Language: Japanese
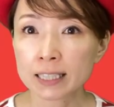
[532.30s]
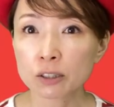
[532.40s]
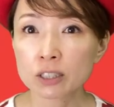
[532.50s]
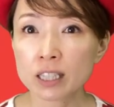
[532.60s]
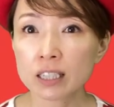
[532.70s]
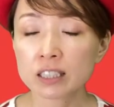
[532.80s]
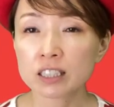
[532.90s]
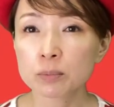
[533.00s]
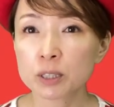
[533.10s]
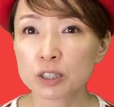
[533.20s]
人差し
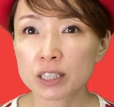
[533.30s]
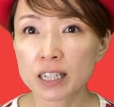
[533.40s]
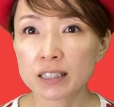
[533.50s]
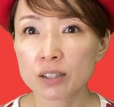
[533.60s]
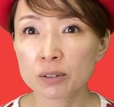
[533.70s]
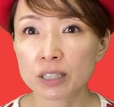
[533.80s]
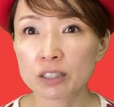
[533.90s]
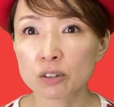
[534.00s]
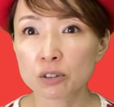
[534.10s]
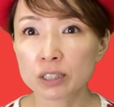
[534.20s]
指付け根付
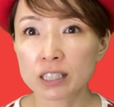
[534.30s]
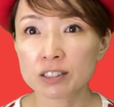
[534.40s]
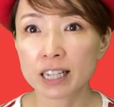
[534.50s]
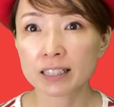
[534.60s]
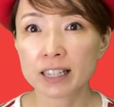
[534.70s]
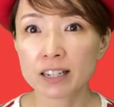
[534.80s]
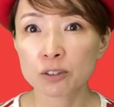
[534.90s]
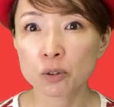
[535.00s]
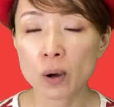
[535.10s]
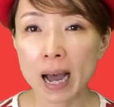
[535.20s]
近を突き抜けてい
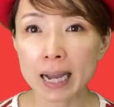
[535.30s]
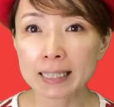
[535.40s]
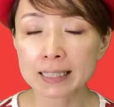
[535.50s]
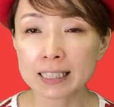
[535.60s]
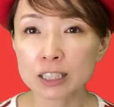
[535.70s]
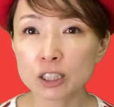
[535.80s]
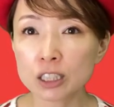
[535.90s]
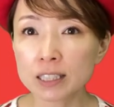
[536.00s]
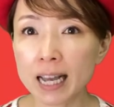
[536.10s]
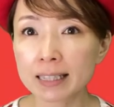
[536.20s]
るのは一
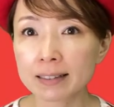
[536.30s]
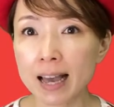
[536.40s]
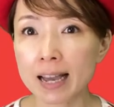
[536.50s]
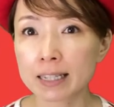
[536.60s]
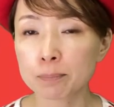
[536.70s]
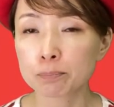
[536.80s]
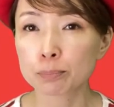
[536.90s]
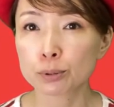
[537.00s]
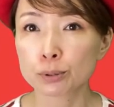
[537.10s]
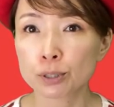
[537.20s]
途な
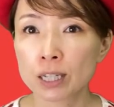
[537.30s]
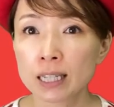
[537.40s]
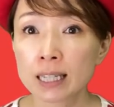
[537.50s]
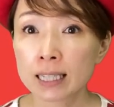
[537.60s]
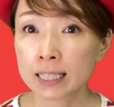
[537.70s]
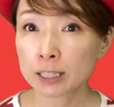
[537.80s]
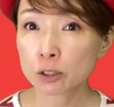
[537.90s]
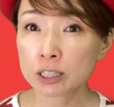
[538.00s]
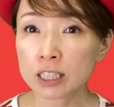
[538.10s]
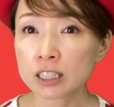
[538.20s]
タイプ
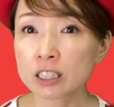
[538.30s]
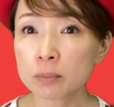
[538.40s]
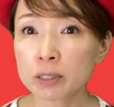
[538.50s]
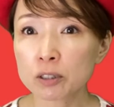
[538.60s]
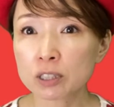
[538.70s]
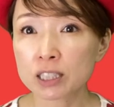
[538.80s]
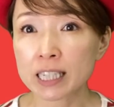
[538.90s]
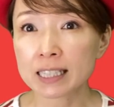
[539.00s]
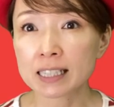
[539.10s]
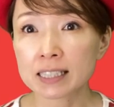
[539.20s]
人差し指の付
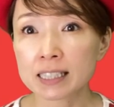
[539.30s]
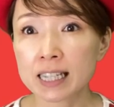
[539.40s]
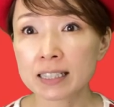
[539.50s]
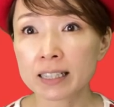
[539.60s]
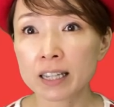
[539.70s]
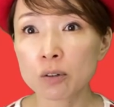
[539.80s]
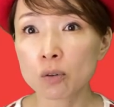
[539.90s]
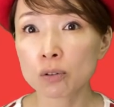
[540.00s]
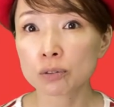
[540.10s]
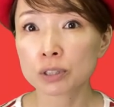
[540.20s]
け根地点で
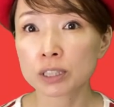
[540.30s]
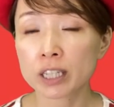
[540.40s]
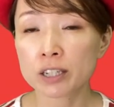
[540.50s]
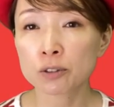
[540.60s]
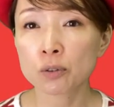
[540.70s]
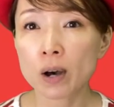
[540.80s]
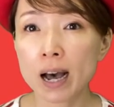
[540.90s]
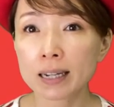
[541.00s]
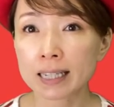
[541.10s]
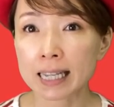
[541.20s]
ゴールしているの
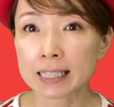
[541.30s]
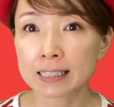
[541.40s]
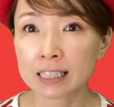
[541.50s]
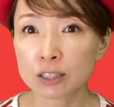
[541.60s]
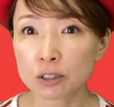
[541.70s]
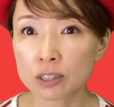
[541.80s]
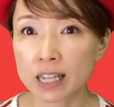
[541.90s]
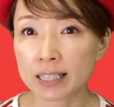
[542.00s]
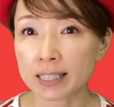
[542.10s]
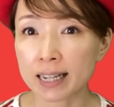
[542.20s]
は堅実
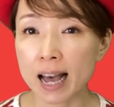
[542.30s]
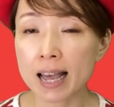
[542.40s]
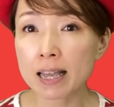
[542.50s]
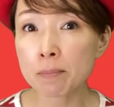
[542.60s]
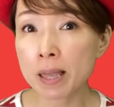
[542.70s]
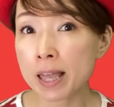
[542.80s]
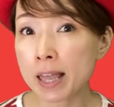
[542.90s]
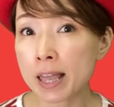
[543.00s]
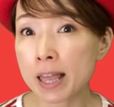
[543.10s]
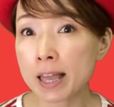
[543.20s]
で控え
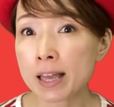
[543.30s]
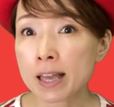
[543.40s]
め